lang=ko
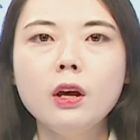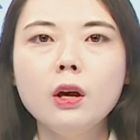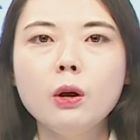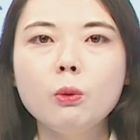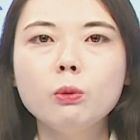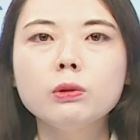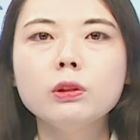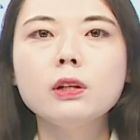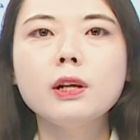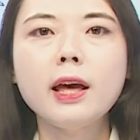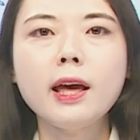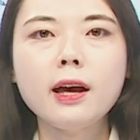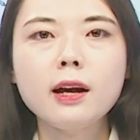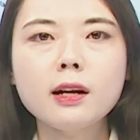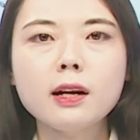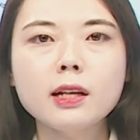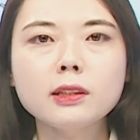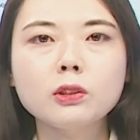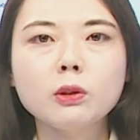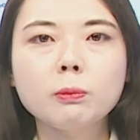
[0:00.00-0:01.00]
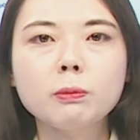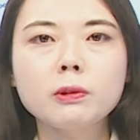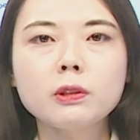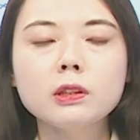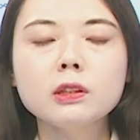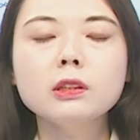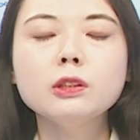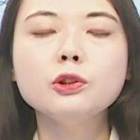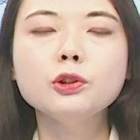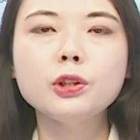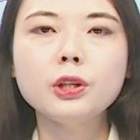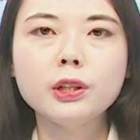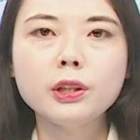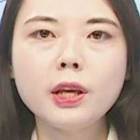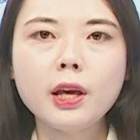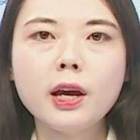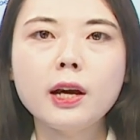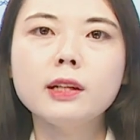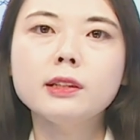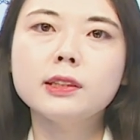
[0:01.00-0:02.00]
오늘 해안가 접근
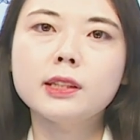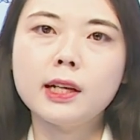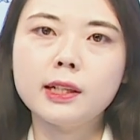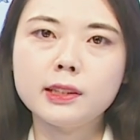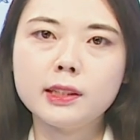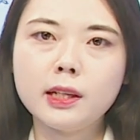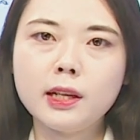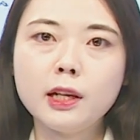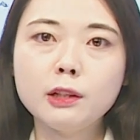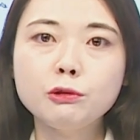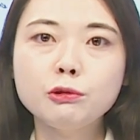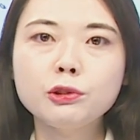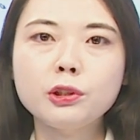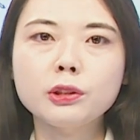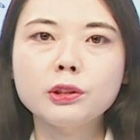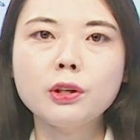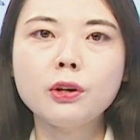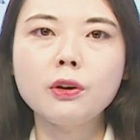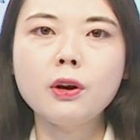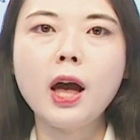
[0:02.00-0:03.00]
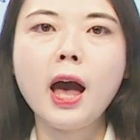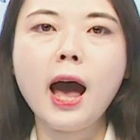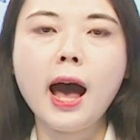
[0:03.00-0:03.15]
최대한 자제해 주셔서